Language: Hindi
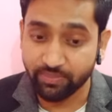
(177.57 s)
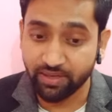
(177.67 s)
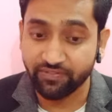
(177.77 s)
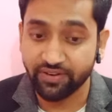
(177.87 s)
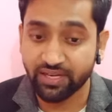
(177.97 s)

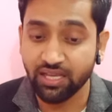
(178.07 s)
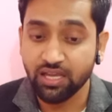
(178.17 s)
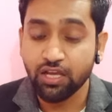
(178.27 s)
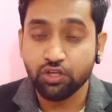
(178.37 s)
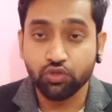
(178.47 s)
बेनिफिट है
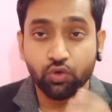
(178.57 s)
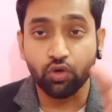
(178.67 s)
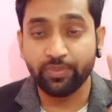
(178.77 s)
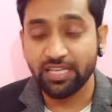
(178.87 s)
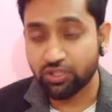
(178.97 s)
जो
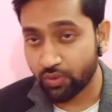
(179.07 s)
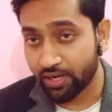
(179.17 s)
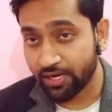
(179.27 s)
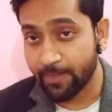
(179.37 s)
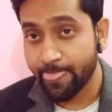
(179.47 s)
लोग भी
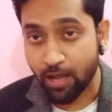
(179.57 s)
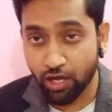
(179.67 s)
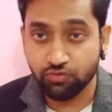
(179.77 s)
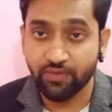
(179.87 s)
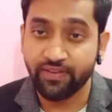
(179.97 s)
स्टूडेंट हैं
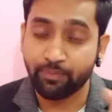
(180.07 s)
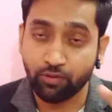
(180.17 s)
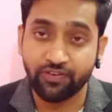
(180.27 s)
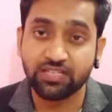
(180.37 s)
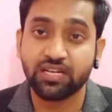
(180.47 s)
हाउस वाइफ है
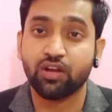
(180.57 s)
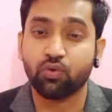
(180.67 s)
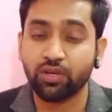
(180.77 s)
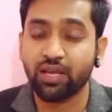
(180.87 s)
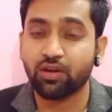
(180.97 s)
प्रोफेशनल है
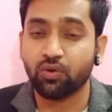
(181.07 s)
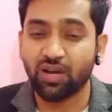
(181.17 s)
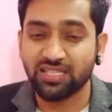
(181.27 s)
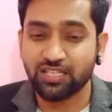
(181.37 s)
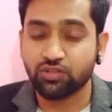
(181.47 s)
कोई
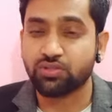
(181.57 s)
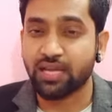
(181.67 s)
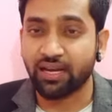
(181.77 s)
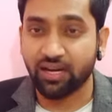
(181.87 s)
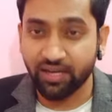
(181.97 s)
लोग ऐसे जो
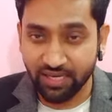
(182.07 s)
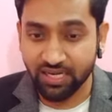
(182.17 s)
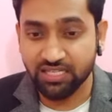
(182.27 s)
साइड अर्निंग करना